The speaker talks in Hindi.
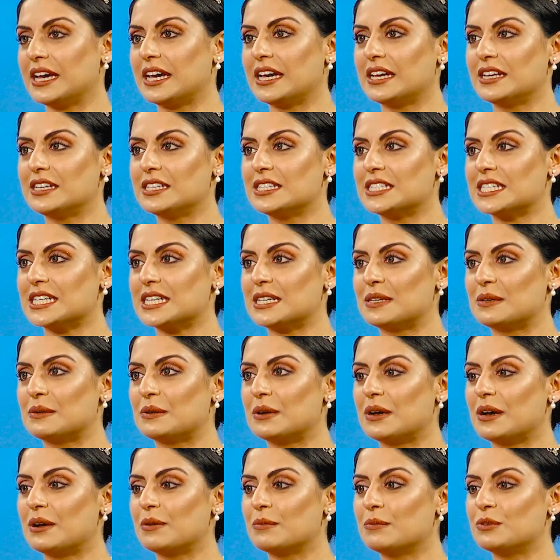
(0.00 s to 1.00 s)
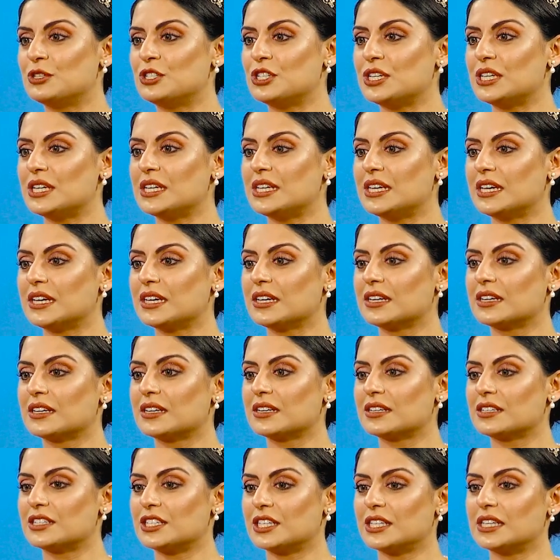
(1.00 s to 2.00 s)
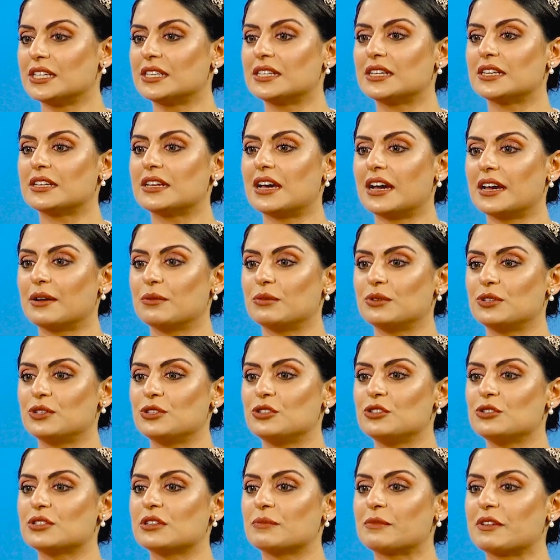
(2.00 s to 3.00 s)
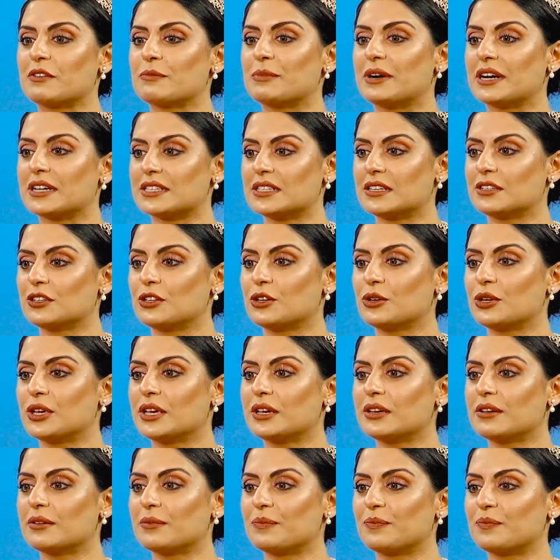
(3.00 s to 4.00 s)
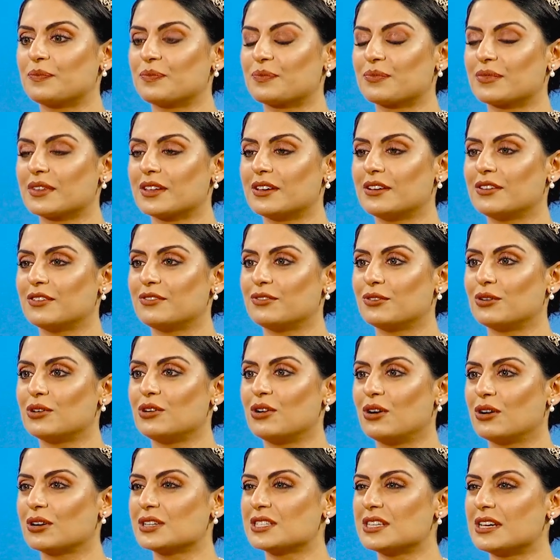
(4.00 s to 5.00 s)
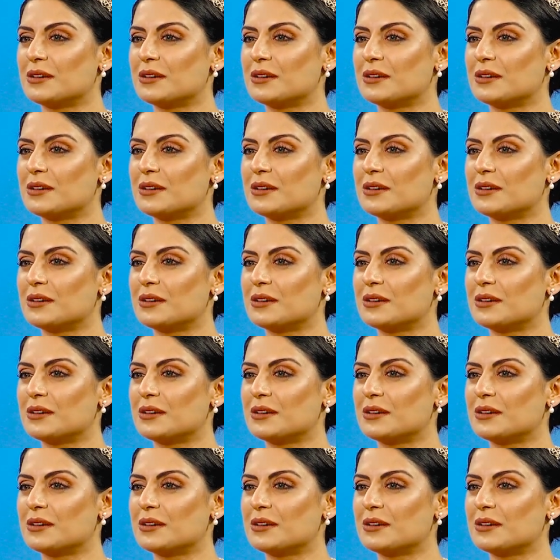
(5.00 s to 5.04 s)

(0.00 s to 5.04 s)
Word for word: एंड मुझे ये चाहिए दैट आई वॉन्ट डू समथिंग पाकिस्तान क्योंकि फॉर लॉन्ग